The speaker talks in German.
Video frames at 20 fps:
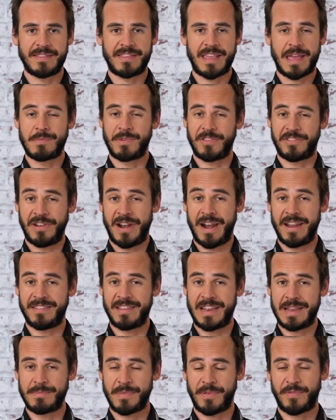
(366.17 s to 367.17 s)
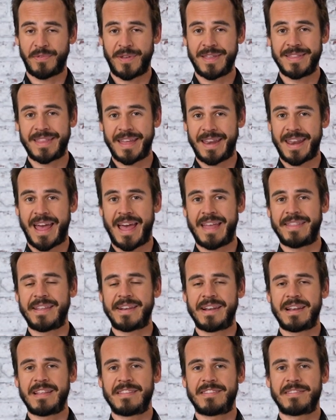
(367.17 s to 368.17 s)
sehr emotionales Erlebnis für ihn, denn er hatte
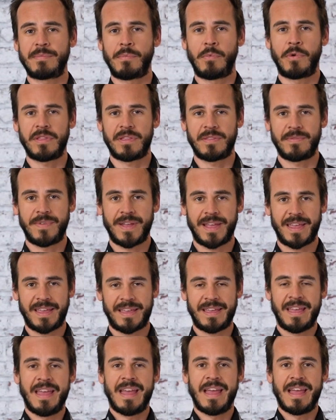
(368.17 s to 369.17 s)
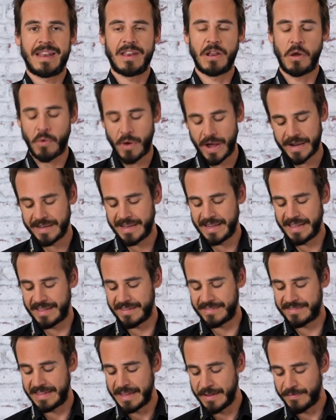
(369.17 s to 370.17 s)
in den letzten Monaten wirklich ein
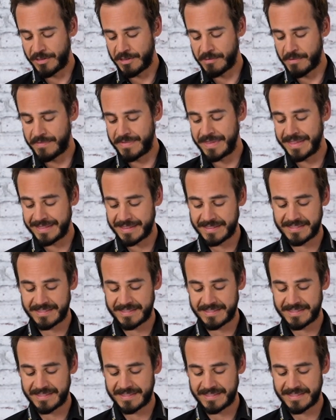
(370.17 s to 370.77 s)
ordentliches Tief zu überwinden.